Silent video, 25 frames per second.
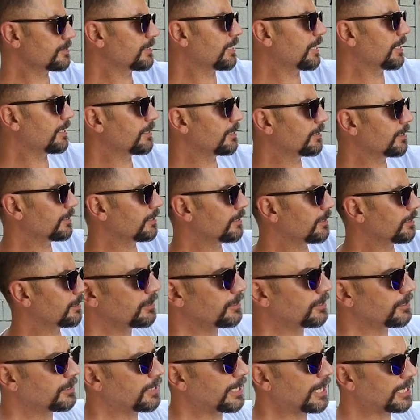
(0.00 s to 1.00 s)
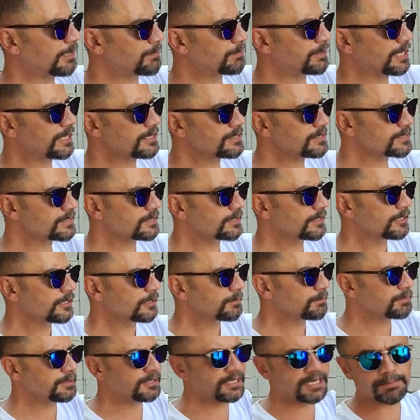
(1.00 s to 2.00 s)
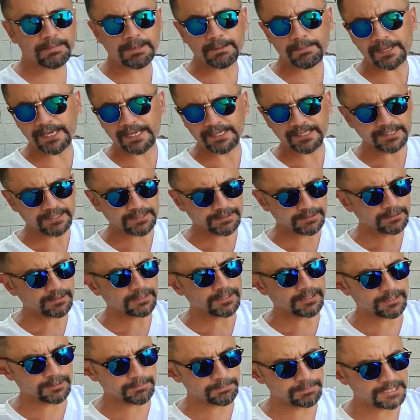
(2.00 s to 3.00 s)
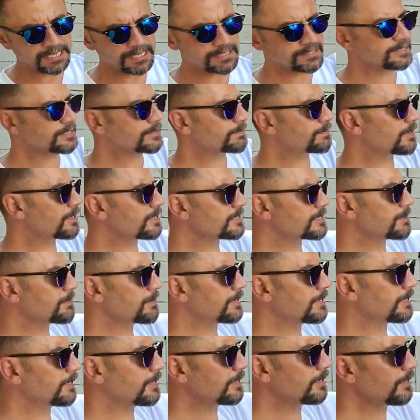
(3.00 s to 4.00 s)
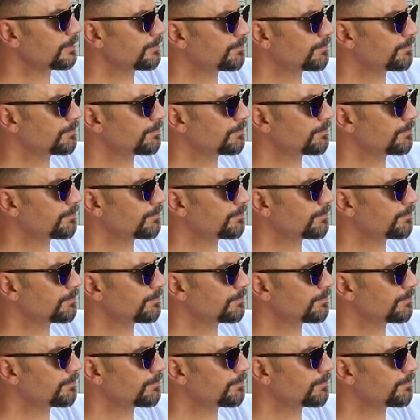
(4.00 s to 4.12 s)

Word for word: Yani e, e ABS, PMMA e, plastik malzemeleri